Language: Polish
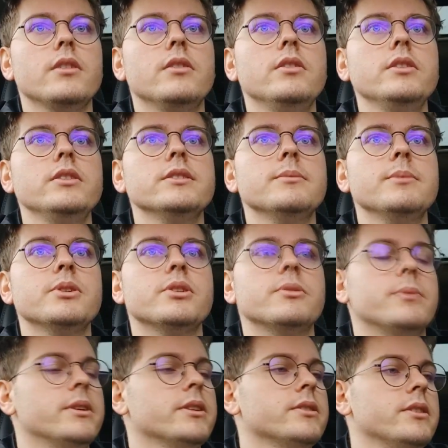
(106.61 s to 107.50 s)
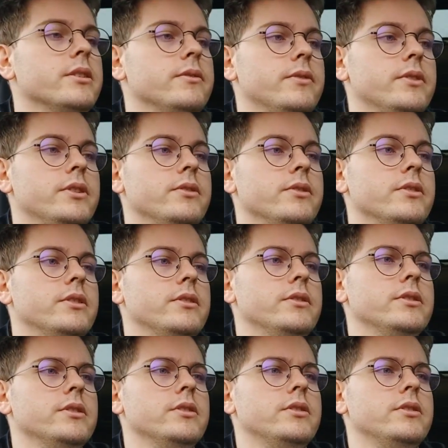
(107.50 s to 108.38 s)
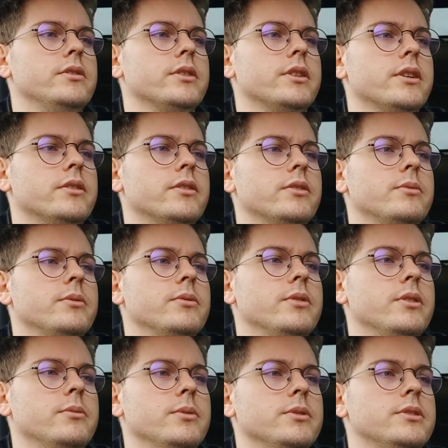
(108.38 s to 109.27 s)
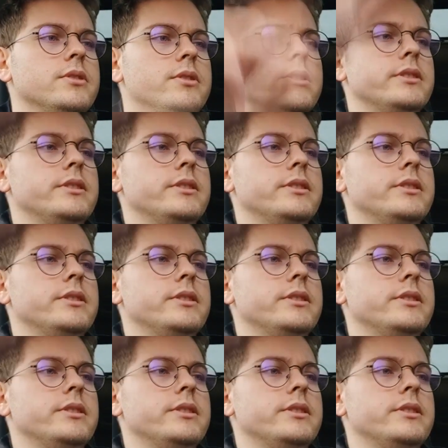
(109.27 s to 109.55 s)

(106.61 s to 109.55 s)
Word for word: No i zobaczymy, jak to nam wyjdzie w rzeczywistości. Ok, ktoś mnie tutaj mocno